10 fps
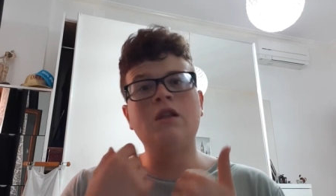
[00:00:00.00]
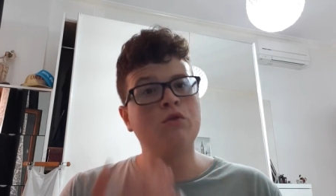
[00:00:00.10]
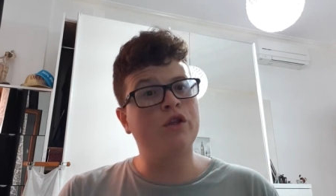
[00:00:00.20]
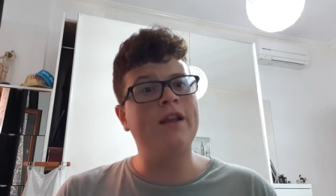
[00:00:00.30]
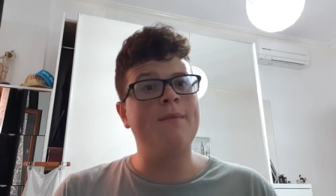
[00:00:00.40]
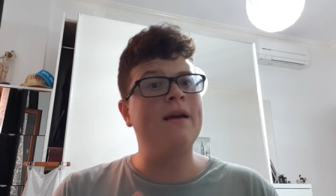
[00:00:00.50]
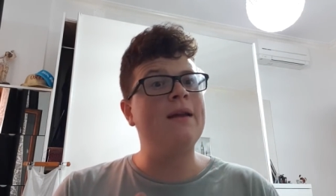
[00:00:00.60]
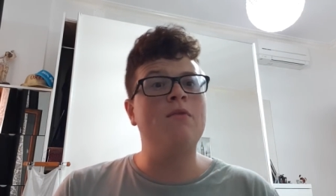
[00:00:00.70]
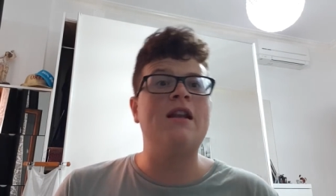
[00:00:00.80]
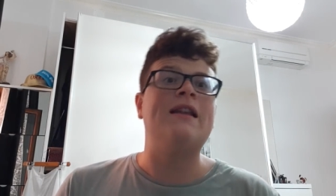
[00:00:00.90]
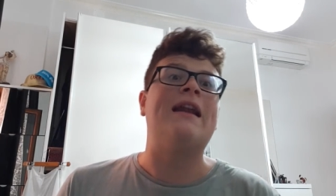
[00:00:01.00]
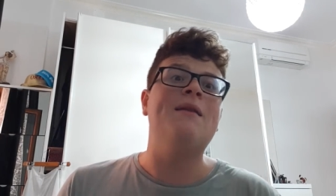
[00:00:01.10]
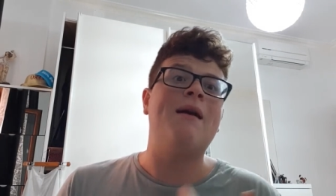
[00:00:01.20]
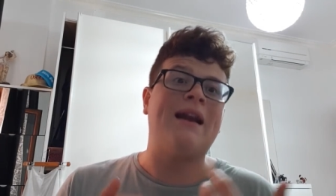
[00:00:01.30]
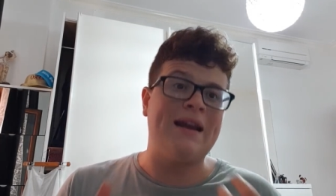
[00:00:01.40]
succederebbe che il Milan
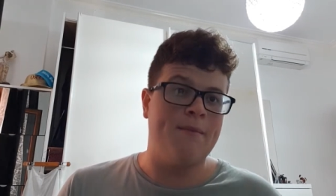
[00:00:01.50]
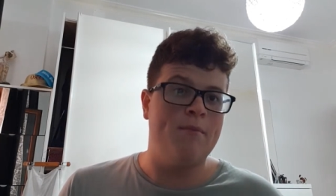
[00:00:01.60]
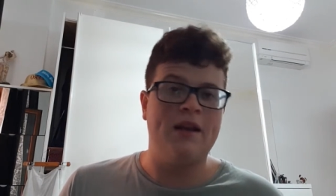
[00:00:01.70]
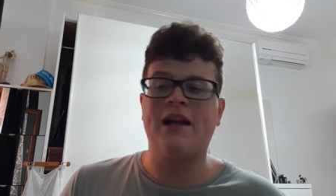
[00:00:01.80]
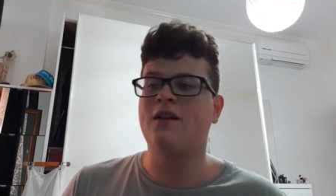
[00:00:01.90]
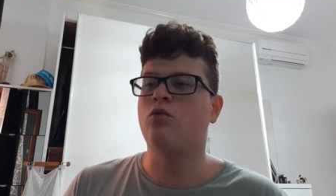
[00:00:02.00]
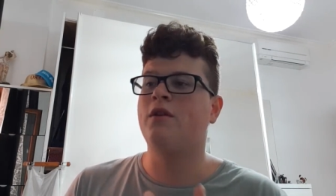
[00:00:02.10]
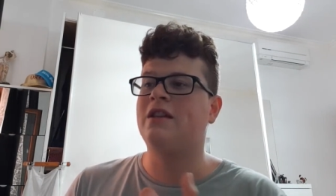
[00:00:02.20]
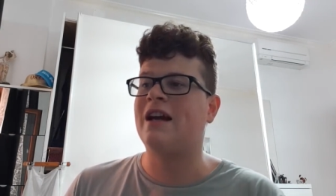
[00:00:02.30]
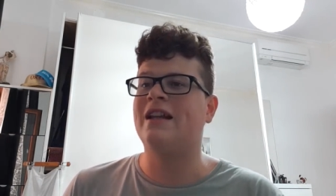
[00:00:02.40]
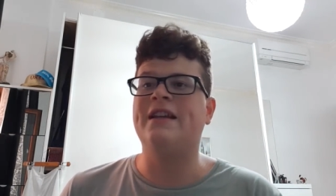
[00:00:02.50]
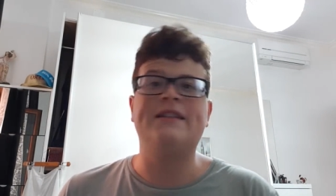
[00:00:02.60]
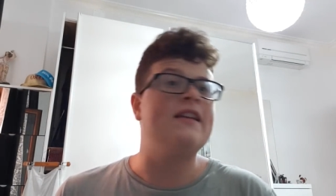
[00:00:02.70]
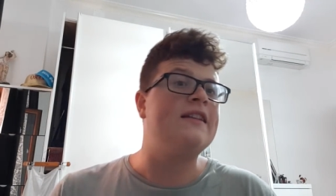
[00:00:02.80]
rimarrebbe, nel caso questo accadesse,